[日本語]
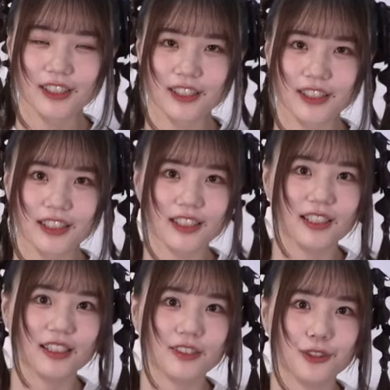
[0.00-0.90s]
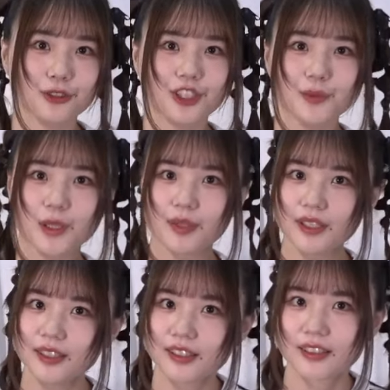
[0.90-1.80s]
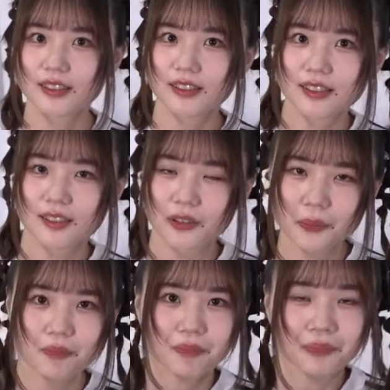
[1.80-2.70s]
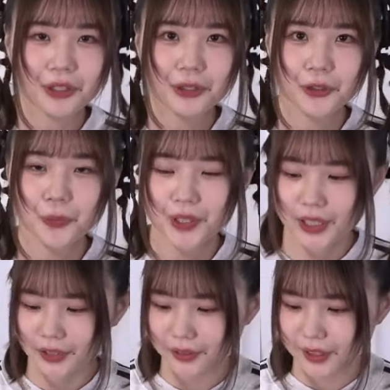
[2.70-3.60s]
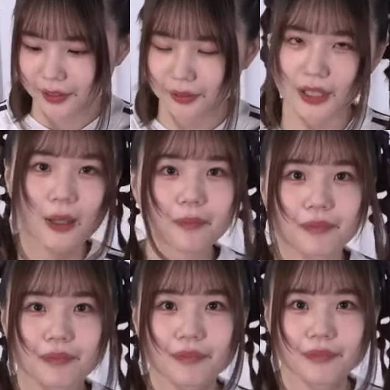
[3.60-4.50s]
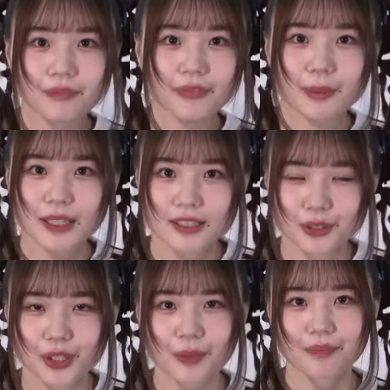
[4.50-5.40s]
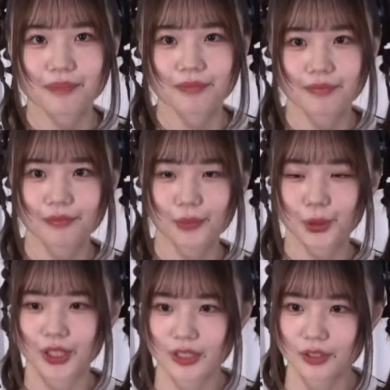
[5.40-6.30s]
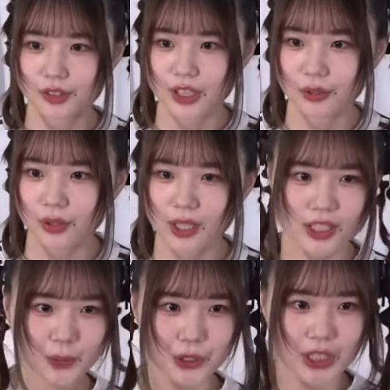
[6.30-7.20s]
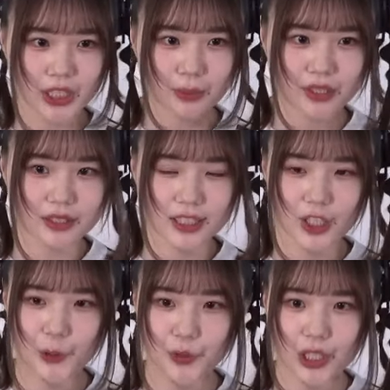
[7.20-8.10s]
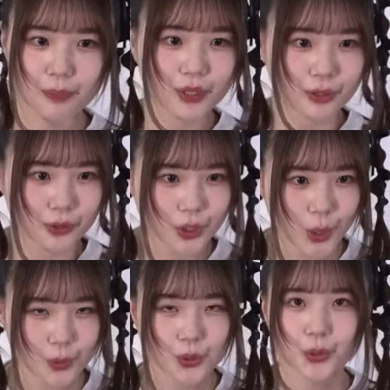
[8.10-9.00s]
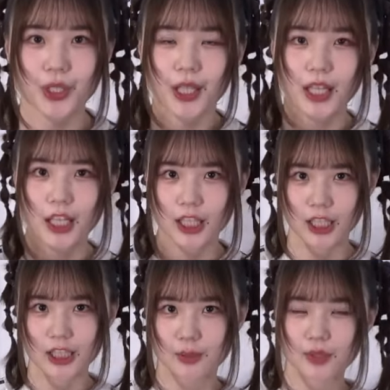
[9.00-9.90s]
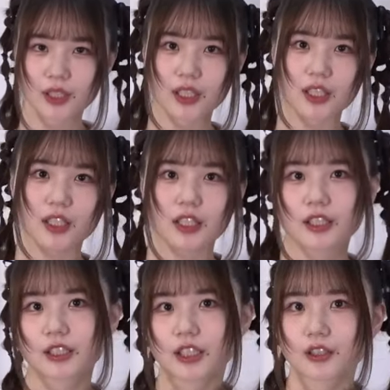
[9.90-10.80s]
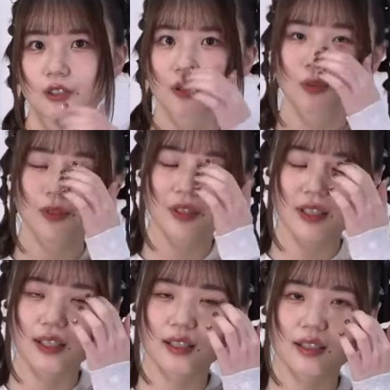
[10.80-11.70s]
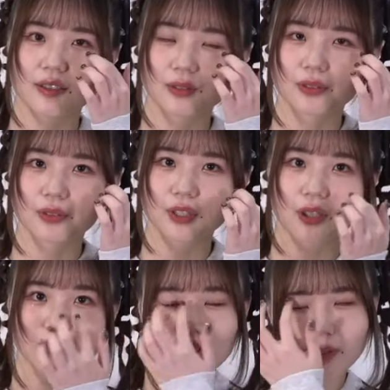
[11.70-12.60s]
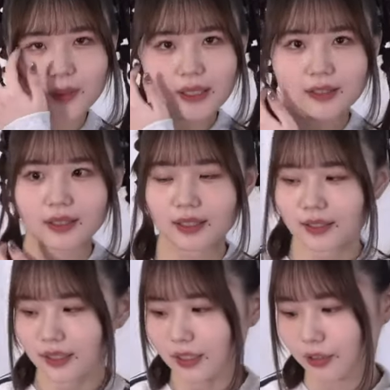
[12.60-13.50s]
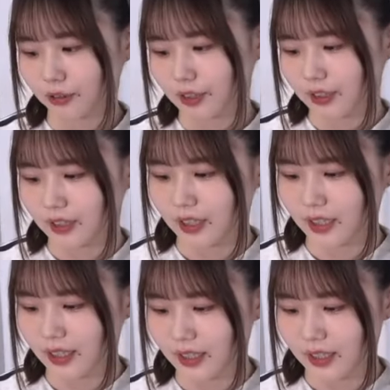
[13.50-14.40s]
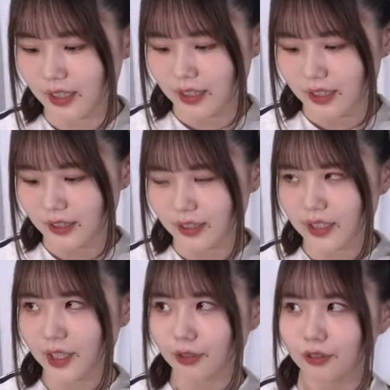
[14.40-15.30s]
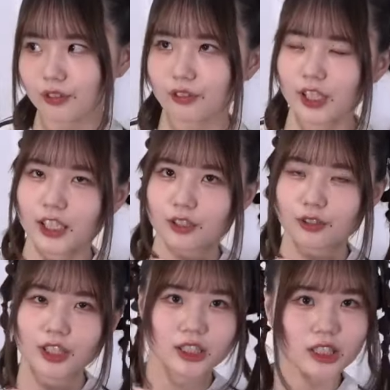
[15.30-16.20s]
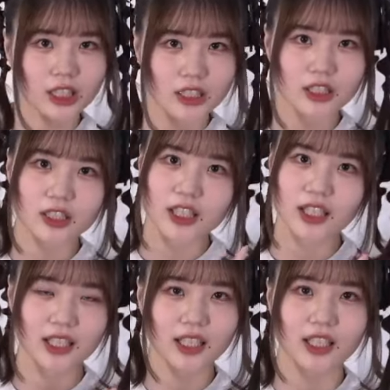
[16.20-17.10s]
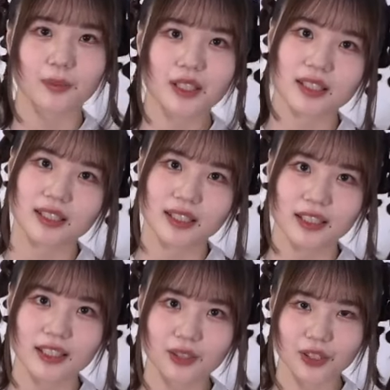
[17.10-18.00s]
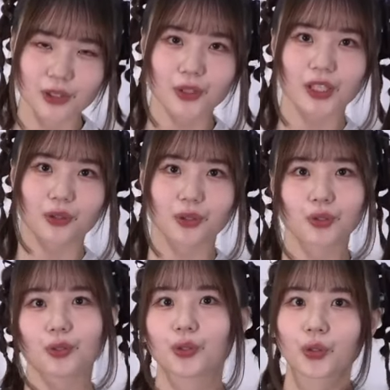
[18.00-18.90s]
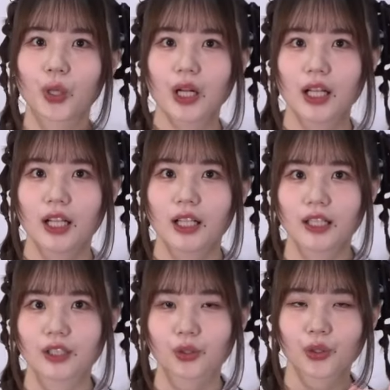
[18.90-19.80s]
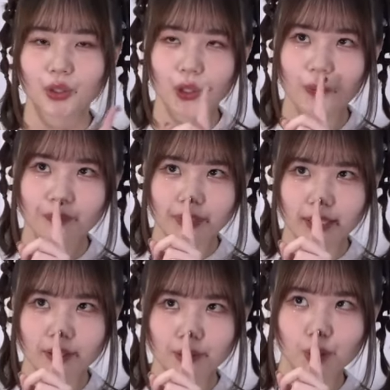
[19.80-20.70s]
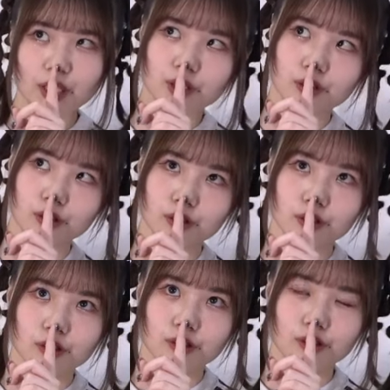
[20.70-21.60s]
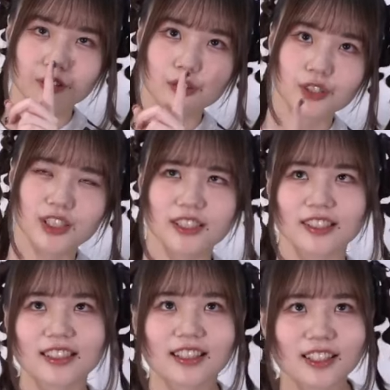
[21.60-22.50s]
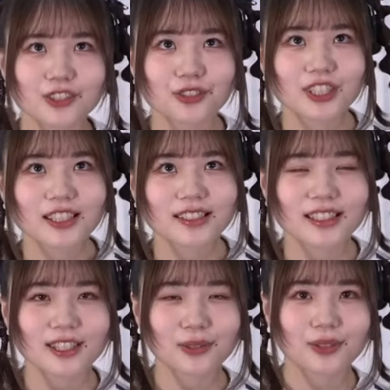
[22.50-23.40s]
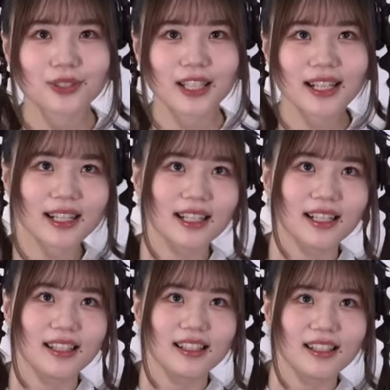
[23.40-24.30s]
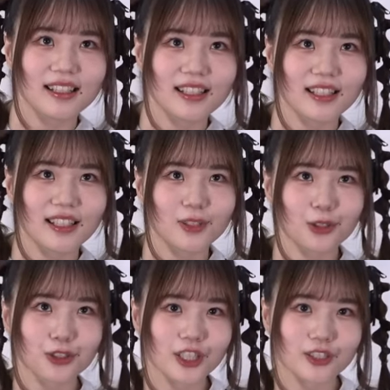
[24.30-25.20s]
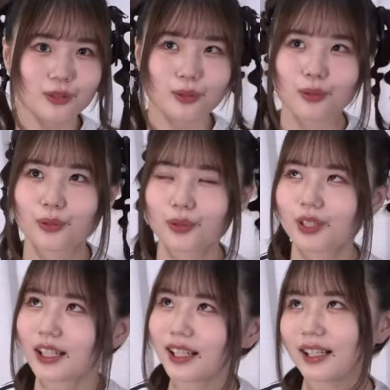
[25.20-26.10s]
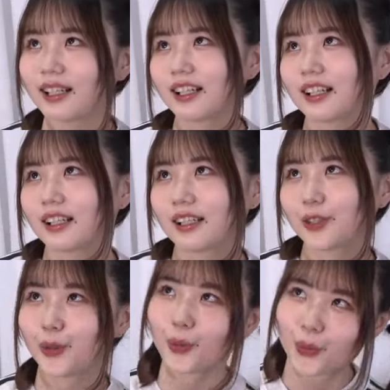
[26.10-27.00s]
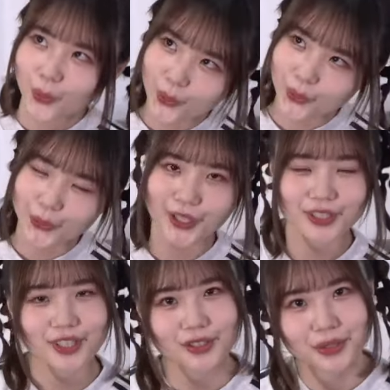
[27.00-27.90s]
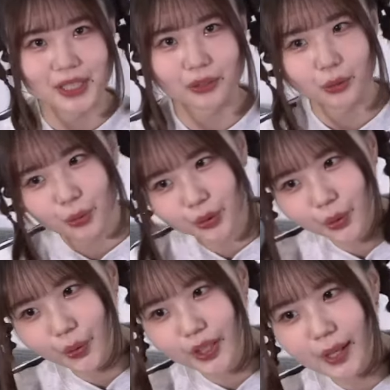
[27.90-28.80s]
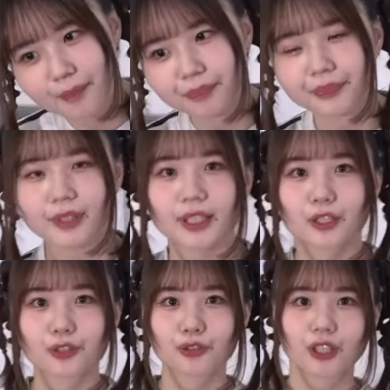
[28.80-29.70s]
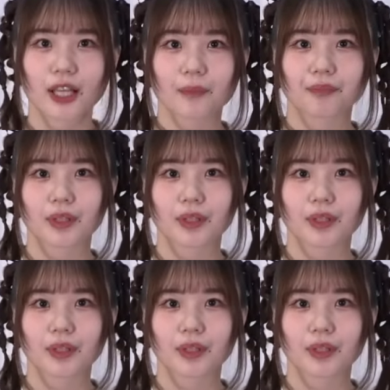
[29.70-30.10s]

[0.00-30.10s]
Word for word: えー、じゅういちまいめかな「ユートピア学外論」が出ますので、もうねちょっと先行配信もされてますけれども、カップリングとかもそこで初めて聴けると思うんで、ちょっと楽しみに待っていてください。でダイアローグはごがつからツアーがあります。えー、と名古屋と兵庫と東京、えー、とごがつじゅうににちかなじゅうににち名古屋、えー、ろくがつここのか兵庫、ろくがつにじゅうさんにち東京でやるので、